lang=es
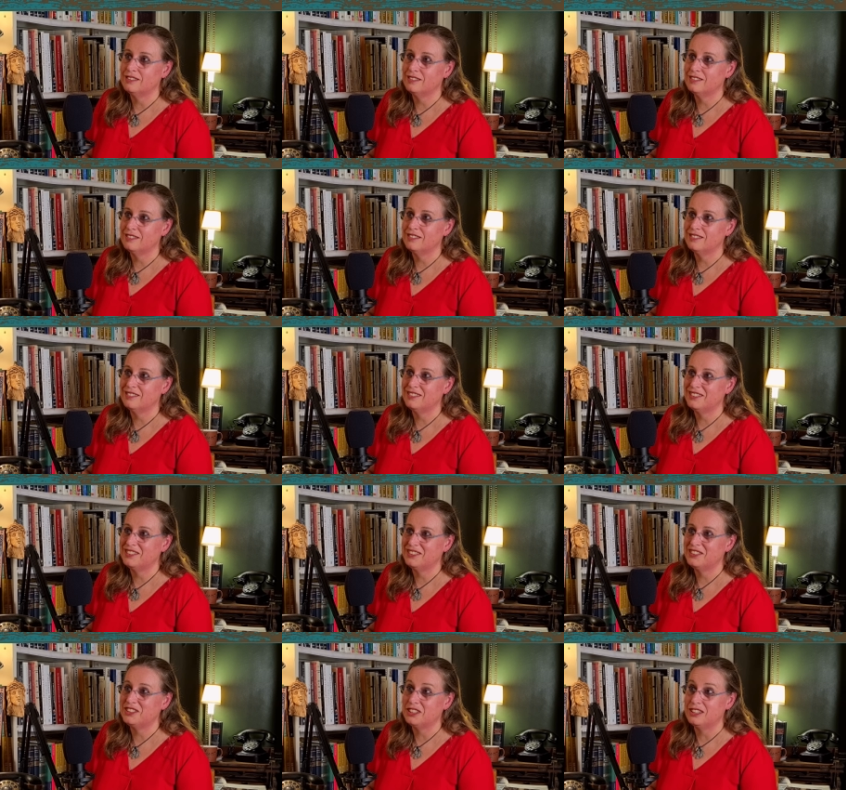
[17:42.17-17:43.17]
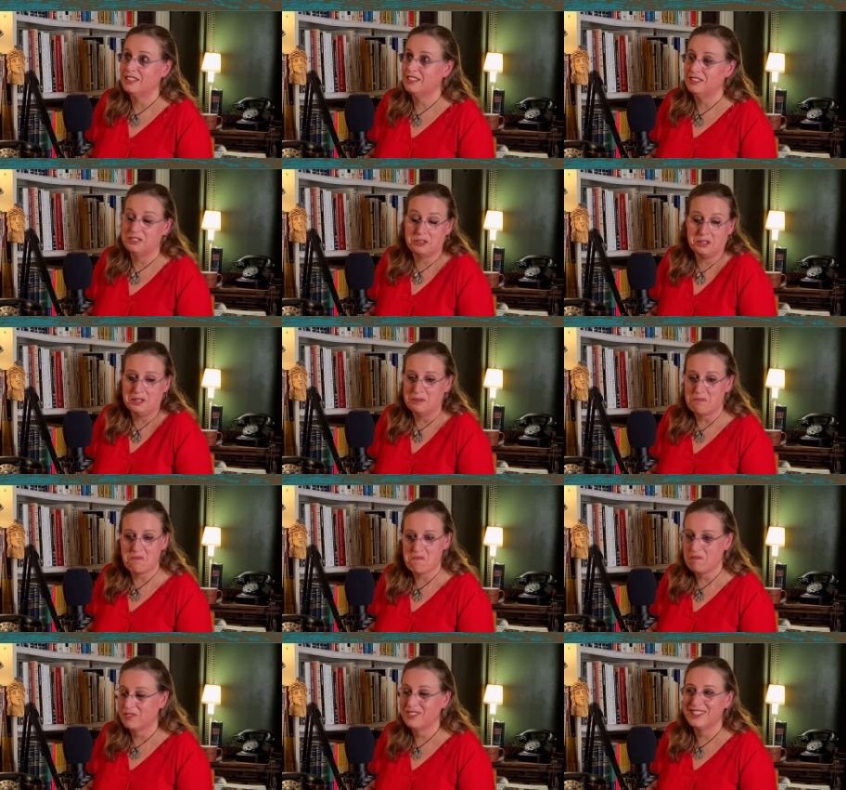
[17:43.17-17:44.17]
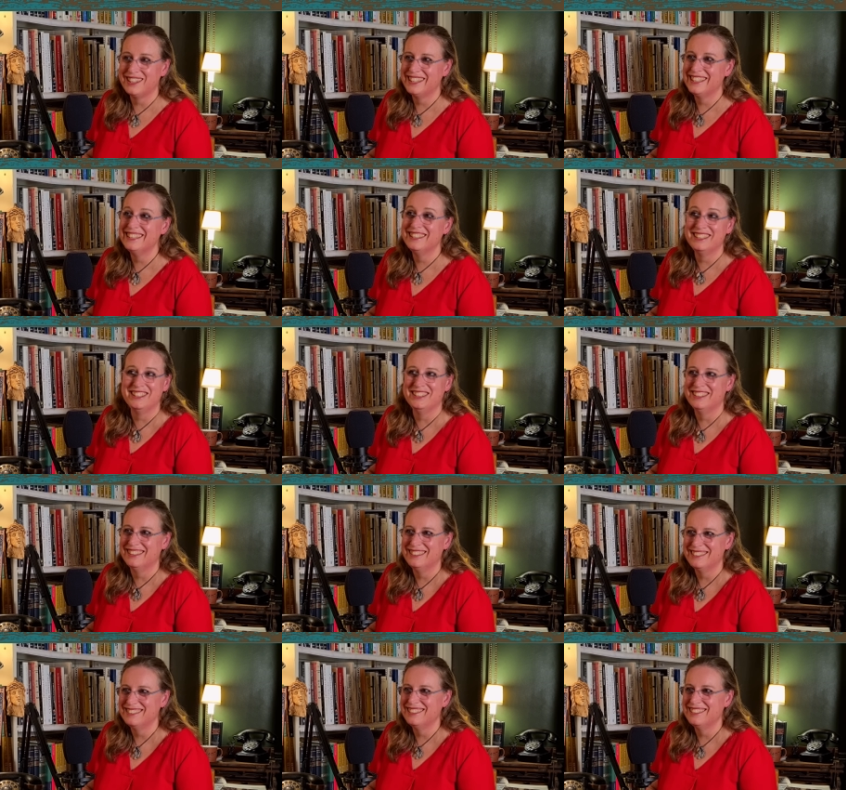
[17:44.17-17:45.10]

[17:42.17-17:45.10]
de apuradas, ¿no? Como diciendo, que van a pensar? Pues si han